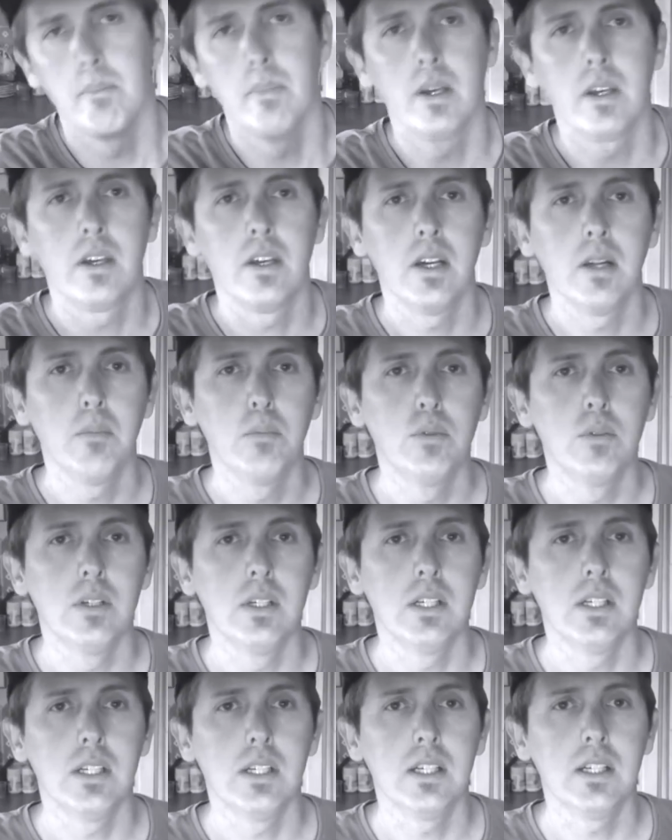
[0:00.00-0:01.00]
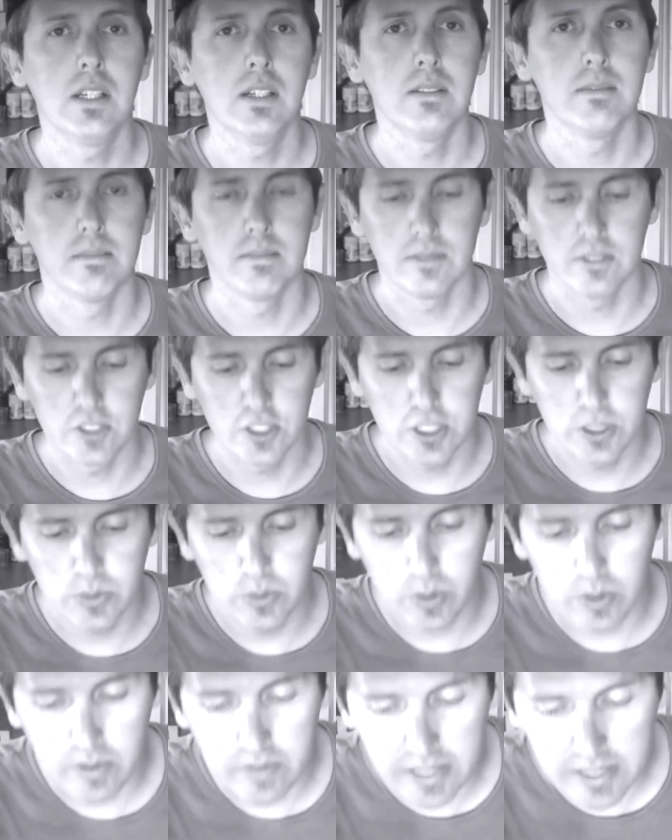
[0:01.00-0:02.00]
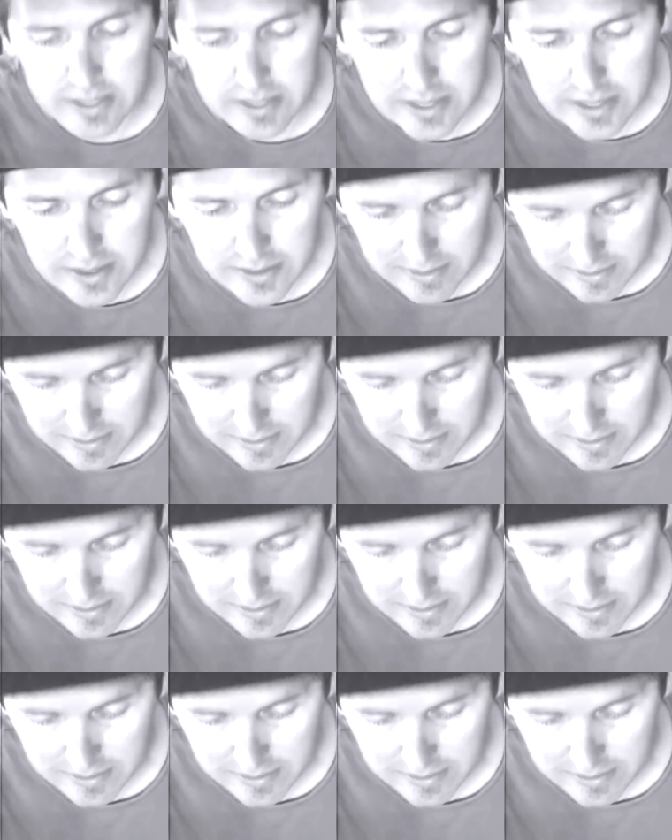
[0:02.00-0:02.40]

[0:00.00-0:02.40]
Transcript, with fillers: Mais quel boulet J'ai tout renversé.